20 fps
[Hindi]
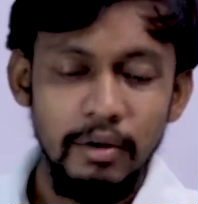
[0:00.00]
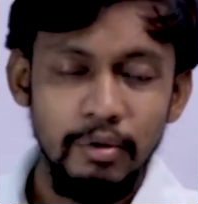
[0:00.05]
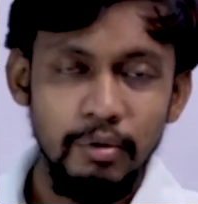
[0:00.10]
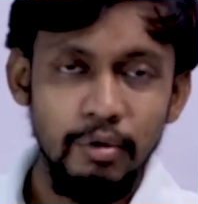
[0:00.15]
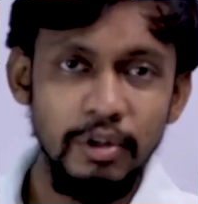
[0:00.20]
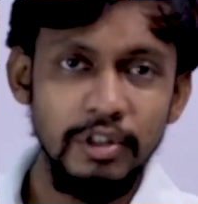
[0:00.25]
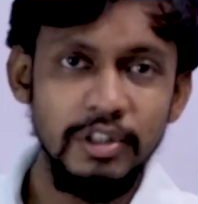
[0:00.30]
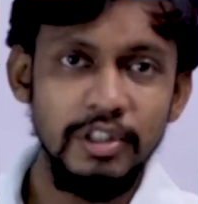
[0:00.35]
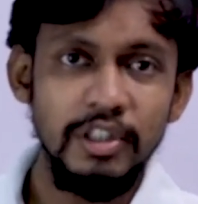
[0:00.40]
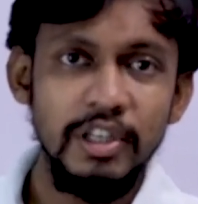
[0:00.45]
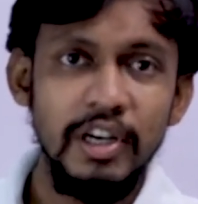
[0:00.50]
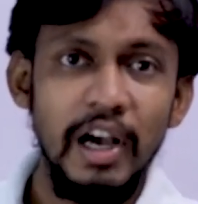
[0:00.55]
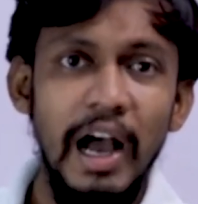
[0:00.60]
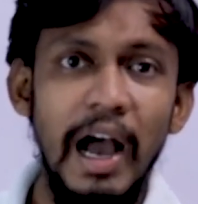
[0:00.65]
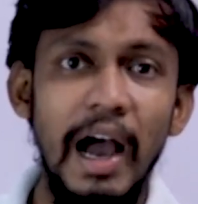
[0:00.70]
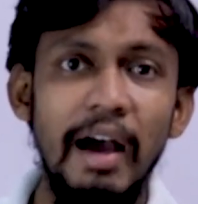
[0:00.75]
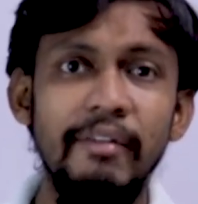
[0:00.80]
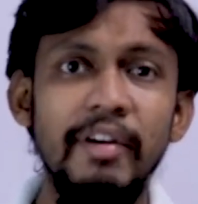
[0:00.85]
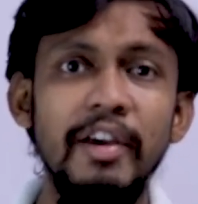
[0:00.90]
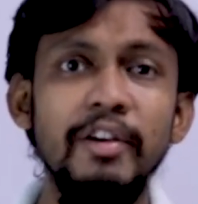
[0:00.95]
कुछ
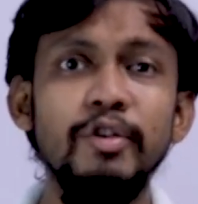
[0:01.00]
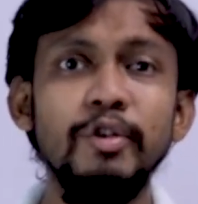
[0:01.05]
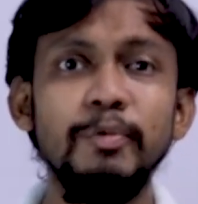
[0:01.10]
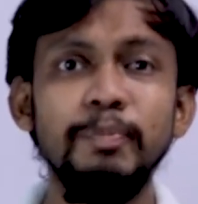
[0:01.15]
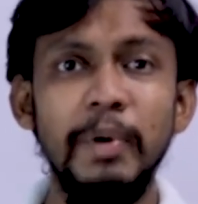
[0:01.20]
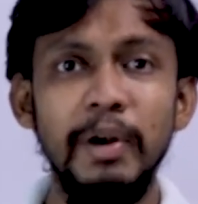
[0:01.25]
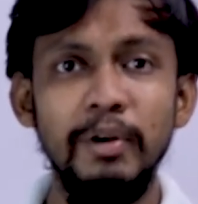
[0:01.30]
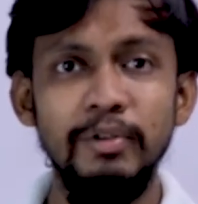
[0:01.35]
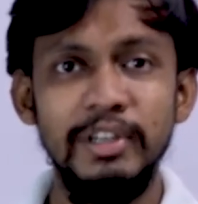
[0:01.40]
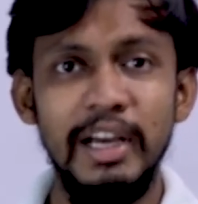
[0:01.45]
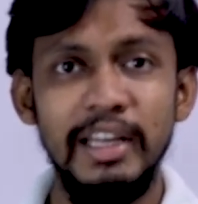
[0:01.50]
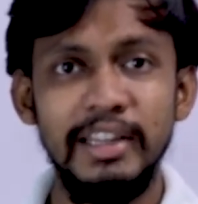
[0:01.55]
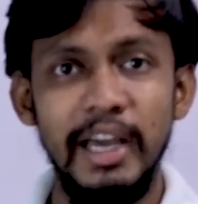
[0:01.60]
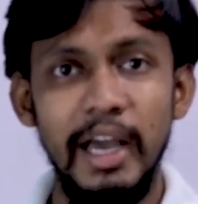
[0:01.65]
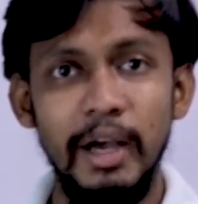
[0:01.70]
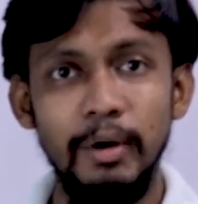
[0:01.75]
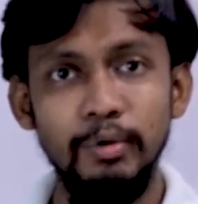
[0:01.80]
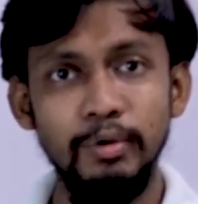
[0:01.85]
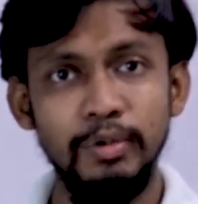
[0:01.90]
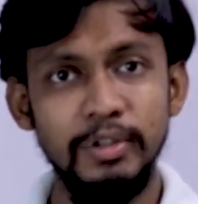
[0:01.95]
आवेश उत्पन्न हो जाता
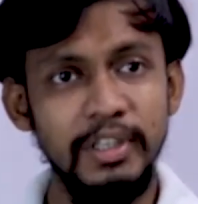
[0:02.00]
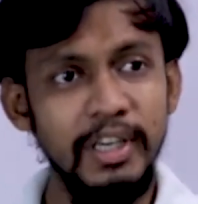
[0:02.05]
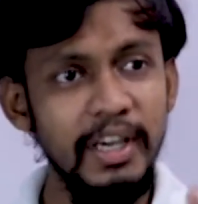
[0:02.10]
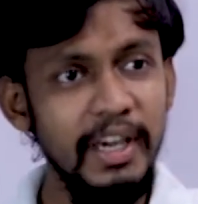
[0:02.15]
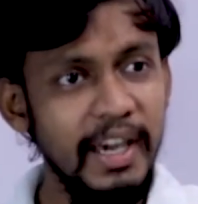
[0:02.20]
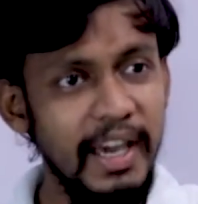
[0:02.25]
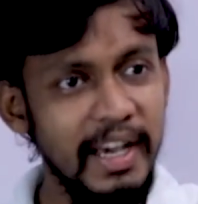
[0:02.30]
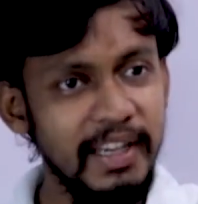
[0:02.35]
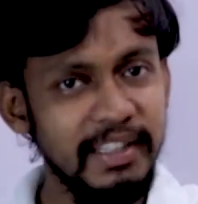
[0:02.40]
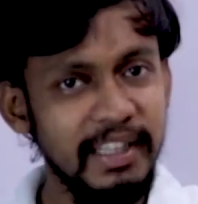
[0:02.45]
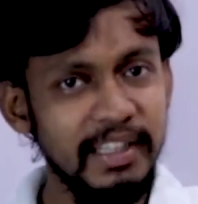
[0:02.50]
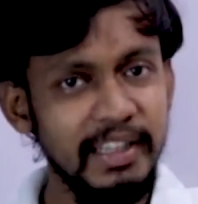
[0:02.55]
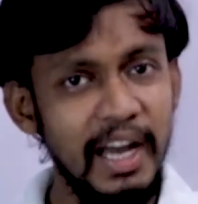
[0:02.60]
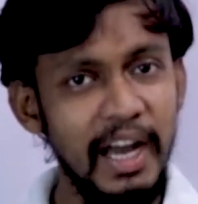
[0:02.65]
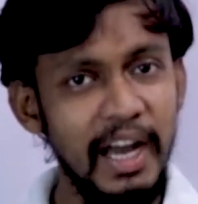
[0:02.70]
है उसकी एक सतह